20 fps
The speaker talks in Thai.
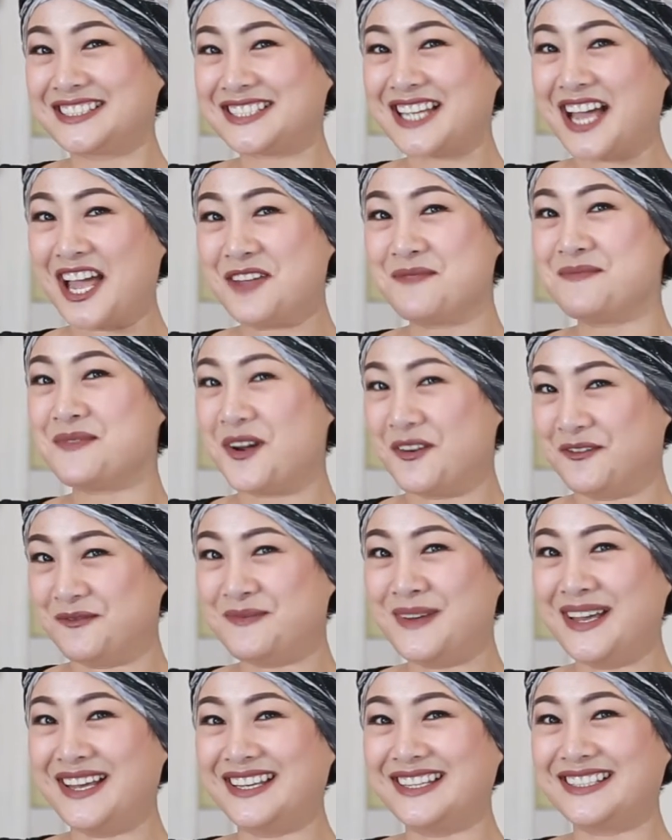type of
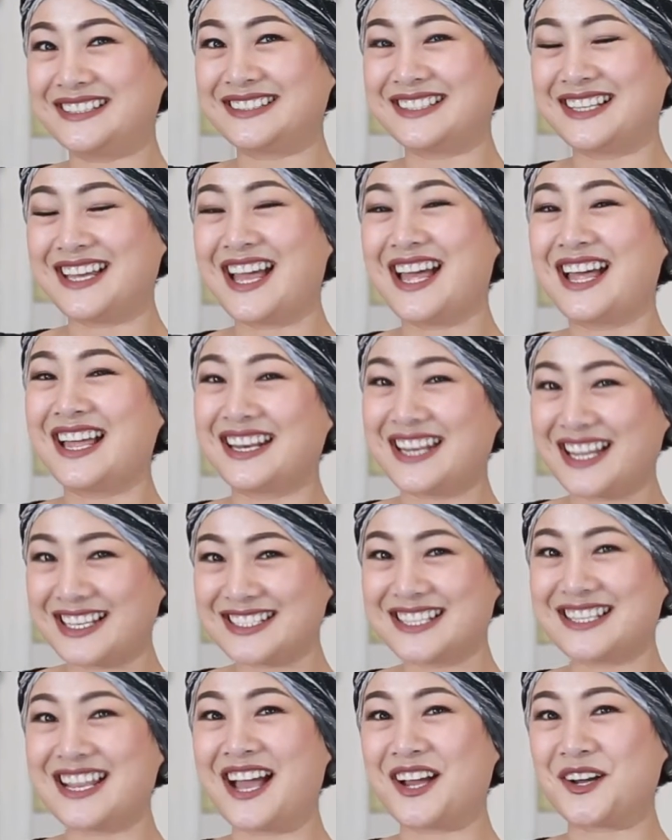bed ลัก
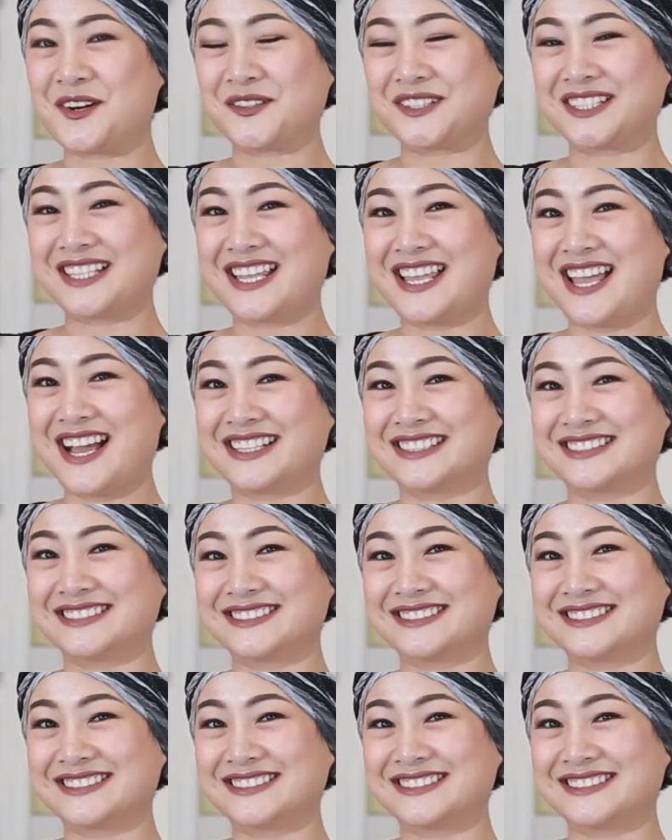ษณะของเตียง